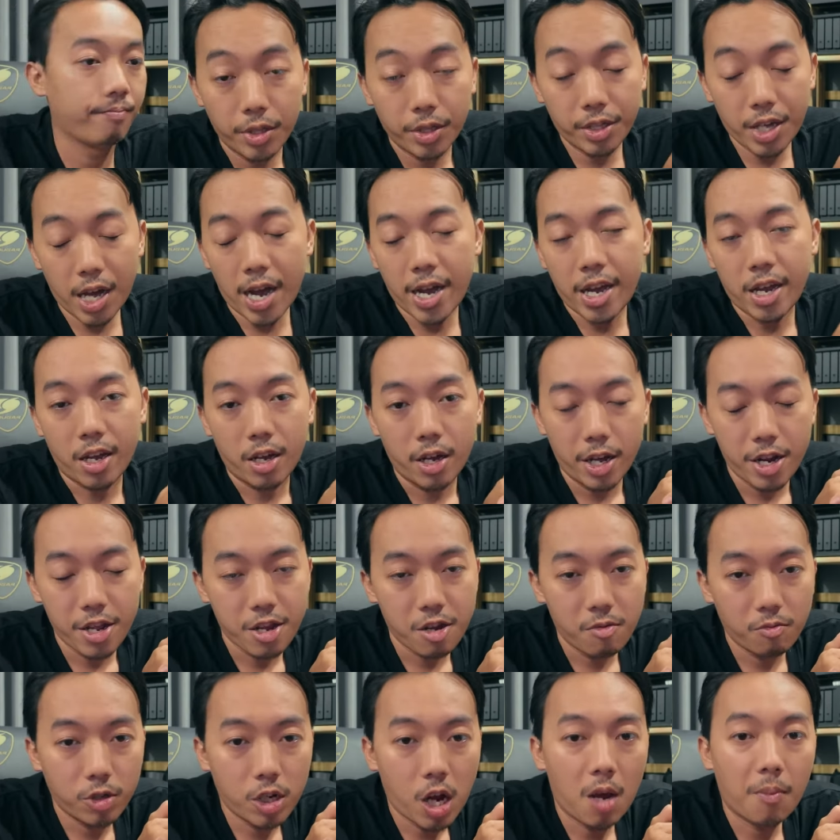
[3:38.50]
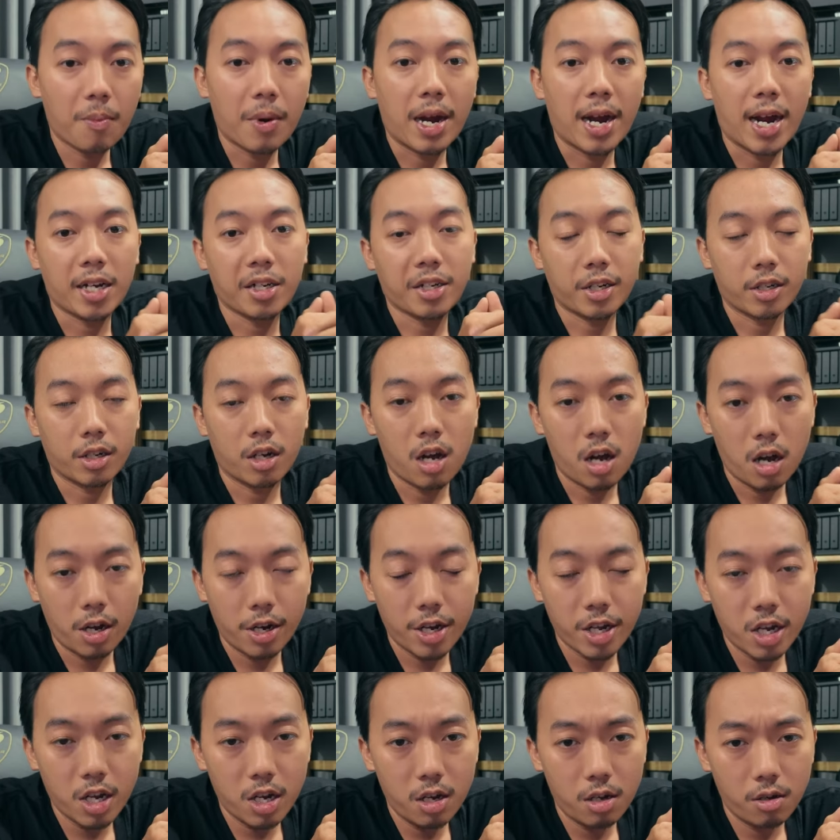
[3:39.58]
bàn tay ấy nhóm trang và hai nhà nó không
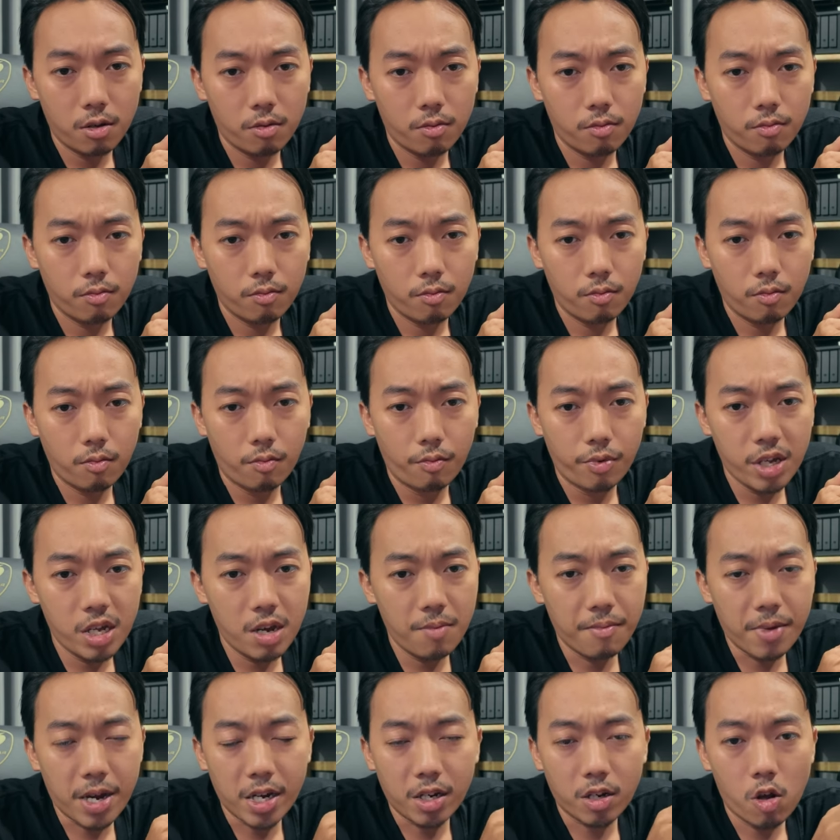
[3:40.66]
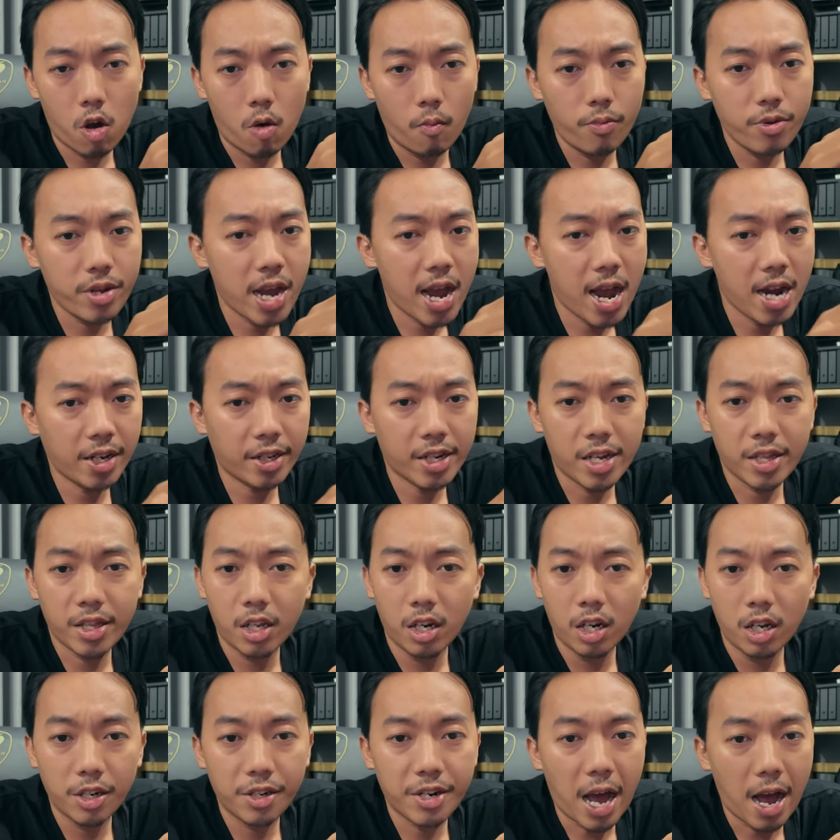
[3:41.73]
biết bây mình khục giang để nó
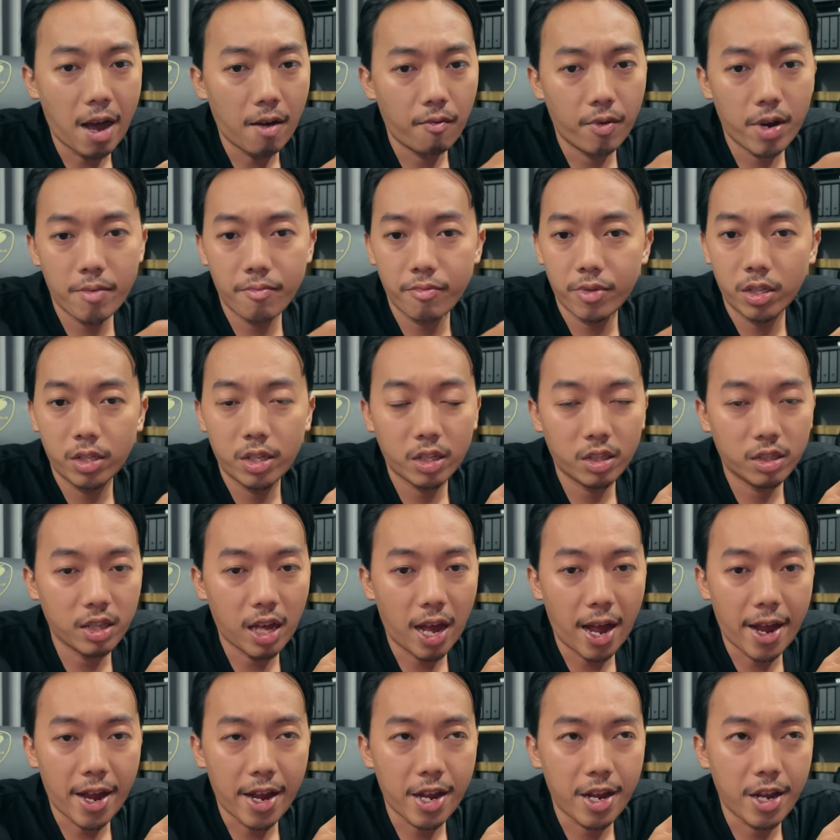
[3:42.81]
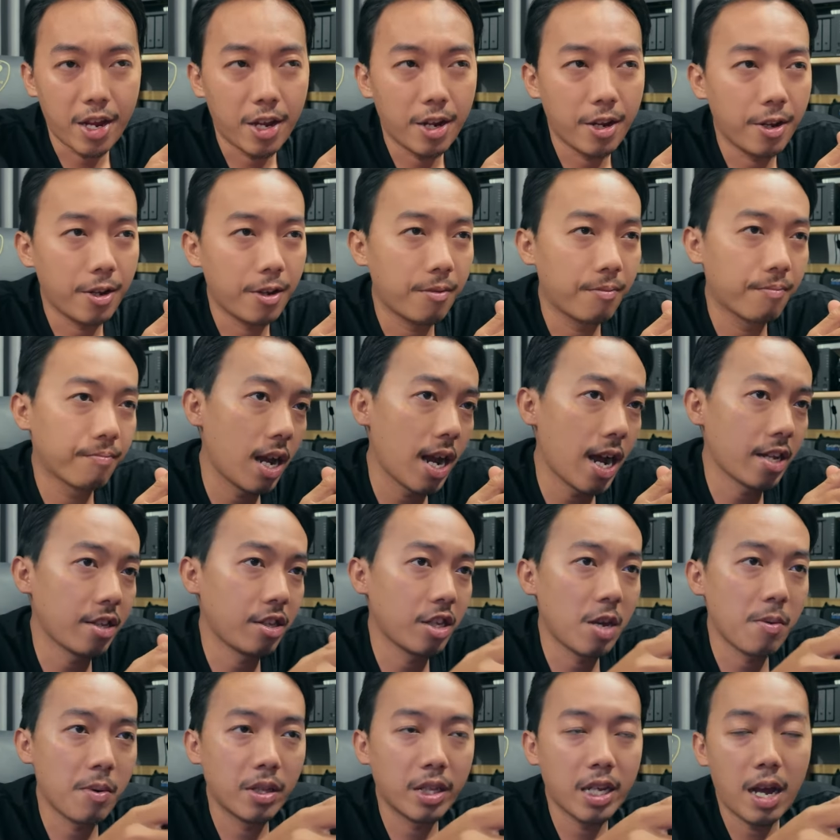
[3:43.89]
lử Dark Web vì sao tài anh
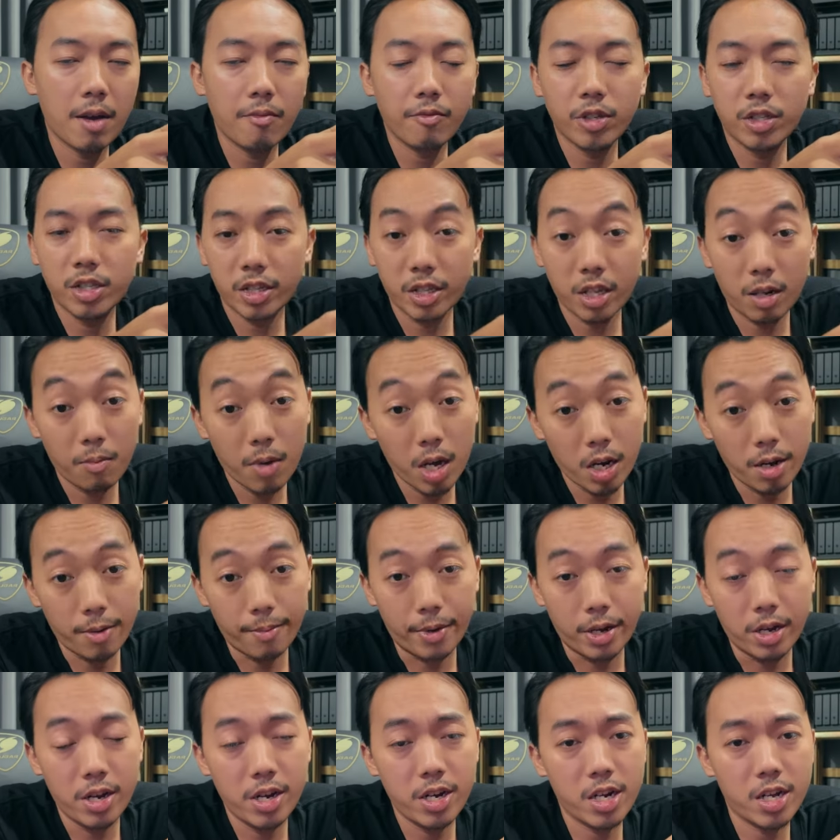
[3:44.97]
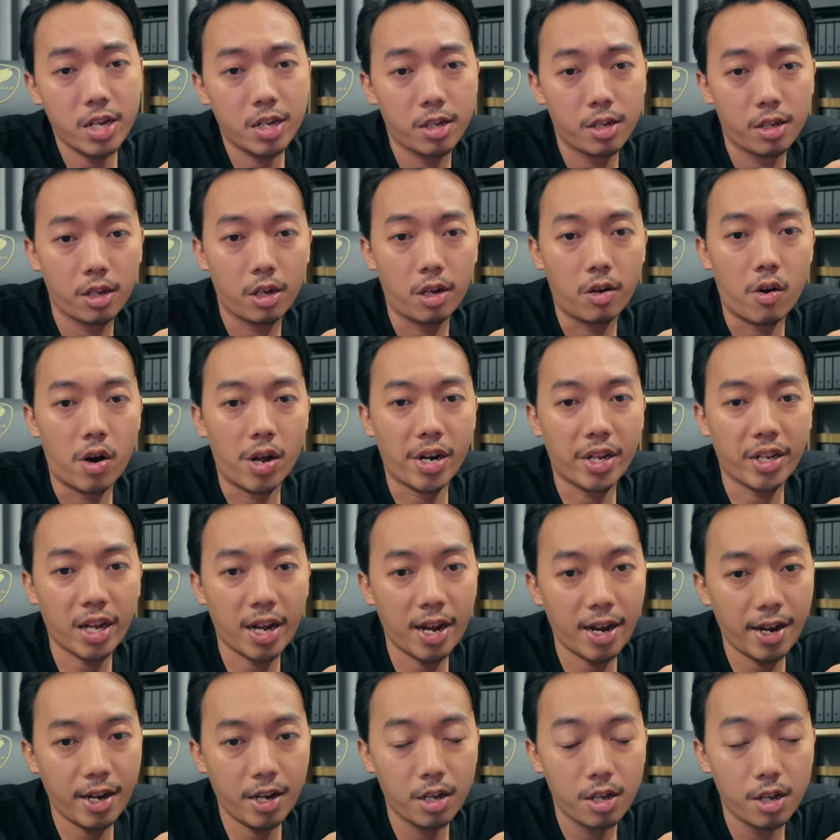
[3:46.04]
vậy bàn ham vì sao tại bắt làm được hết nè còn là
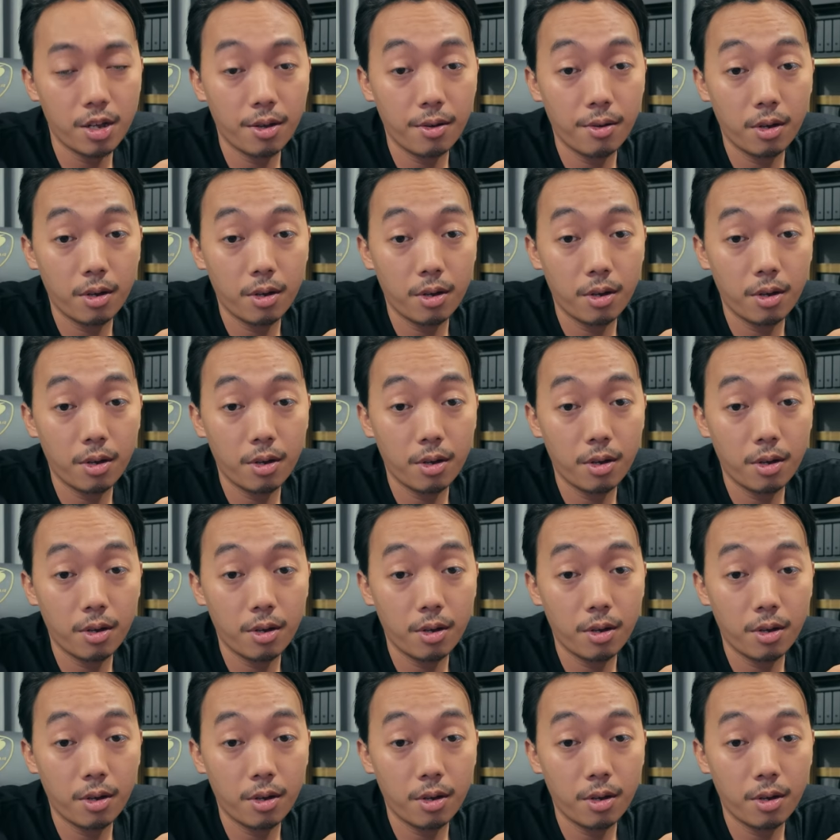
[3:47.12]
tha